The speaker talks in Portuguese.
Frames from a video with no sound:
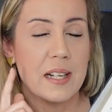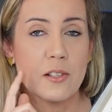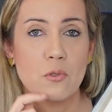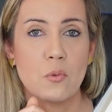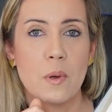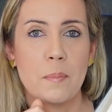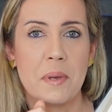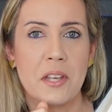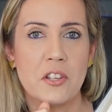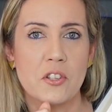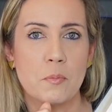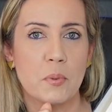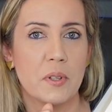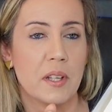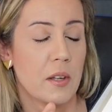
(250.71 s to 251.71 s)
na sua
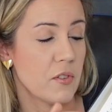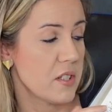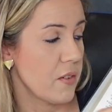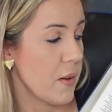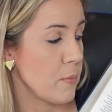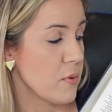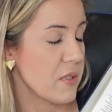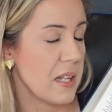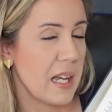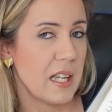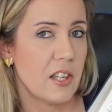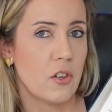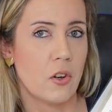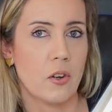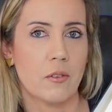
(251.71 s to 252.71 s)
mente, porque aí você vai buscar
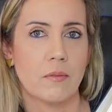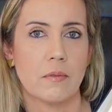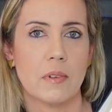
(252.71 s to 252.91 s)
aqui, ó,